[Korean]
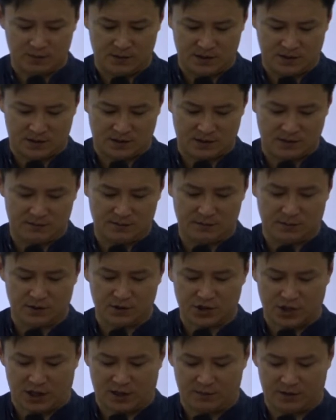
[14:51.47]

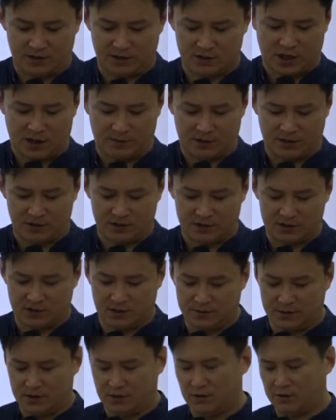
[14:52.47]
토테미즘, 뭐
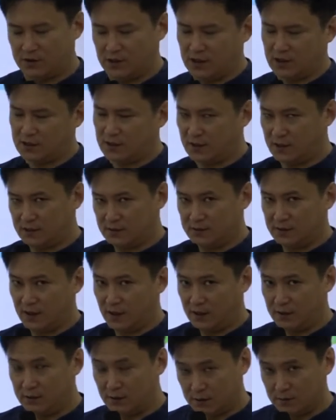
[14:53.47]
샤머니즘 이런 것들이
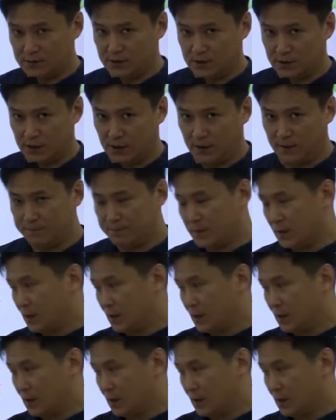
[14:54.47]
나타나는데 여러분들이